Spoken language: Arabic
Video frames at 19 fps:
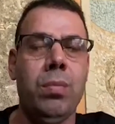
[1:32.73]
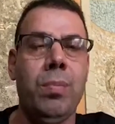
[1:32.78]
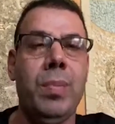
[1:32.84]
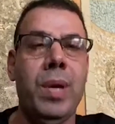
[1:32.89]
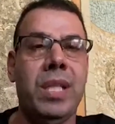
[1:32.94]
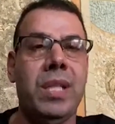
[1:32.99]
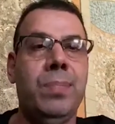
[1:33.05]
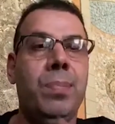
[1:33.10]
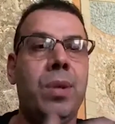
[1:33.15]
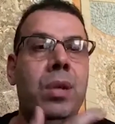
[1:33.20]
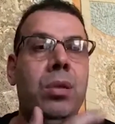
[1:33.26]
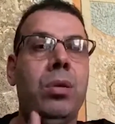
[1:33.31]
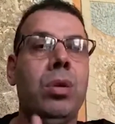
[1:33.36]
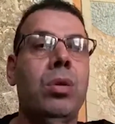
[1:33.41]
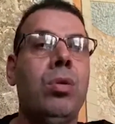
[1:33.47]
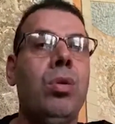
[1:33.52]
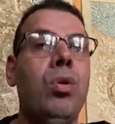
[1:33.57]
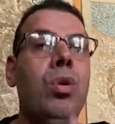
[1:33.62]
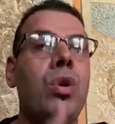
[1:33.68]
بس بده
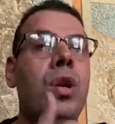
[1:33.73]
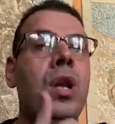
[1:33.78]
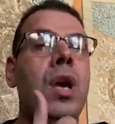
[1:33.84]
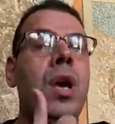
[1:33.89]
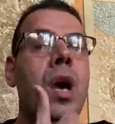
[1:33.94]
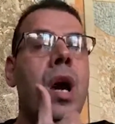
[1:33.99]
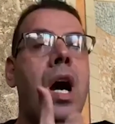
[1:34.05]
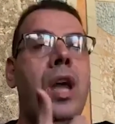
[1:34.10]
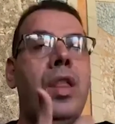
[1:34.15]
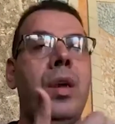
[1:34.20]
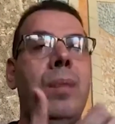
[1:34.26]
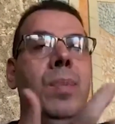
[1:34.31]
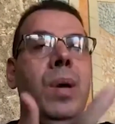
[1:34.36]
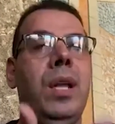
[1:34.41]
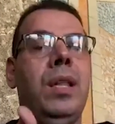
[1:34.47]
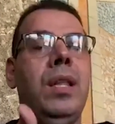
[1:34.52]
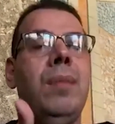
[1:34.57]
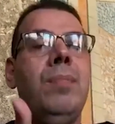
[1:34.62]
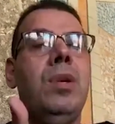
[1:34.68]
يكون هذا
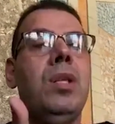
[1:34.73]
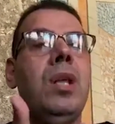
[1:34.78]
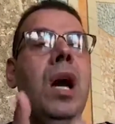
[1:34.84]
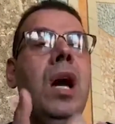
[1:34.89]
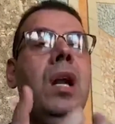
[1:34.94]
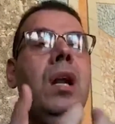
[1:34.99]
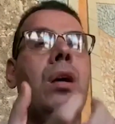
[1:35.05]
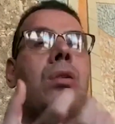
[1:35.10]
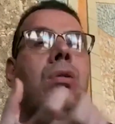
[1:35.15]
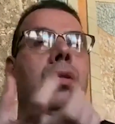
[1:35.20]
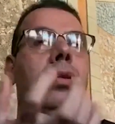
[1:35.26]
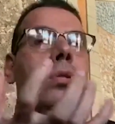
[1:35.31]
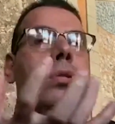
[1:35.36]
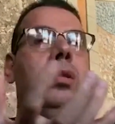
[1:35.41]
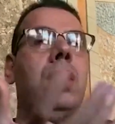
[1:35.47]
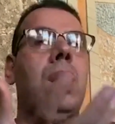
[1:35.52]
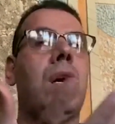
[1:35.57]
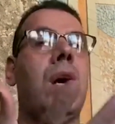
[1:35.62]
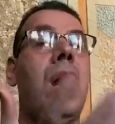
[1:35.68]
بيعتمد على
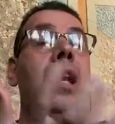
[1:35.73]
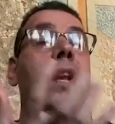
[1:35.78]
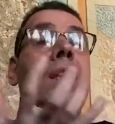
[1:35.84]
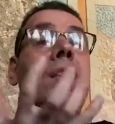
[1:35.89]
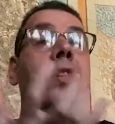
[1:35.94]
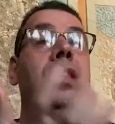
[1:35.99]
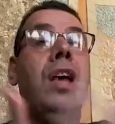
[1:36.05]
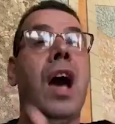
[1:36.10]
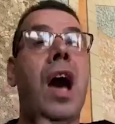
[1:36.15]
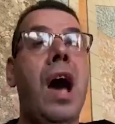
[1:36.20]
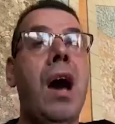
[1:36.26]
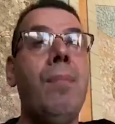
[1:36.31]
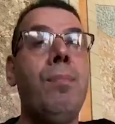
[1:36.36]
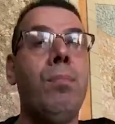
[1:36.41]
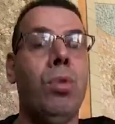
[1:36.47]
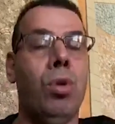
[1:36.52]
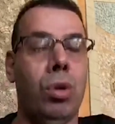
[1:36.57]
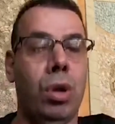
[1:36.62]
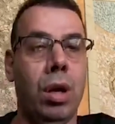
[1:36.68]
قدرتك على
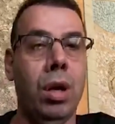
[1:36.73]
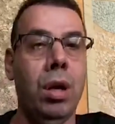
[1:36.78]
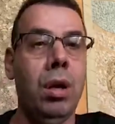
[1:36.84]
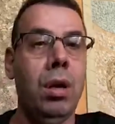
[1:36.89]
التحمل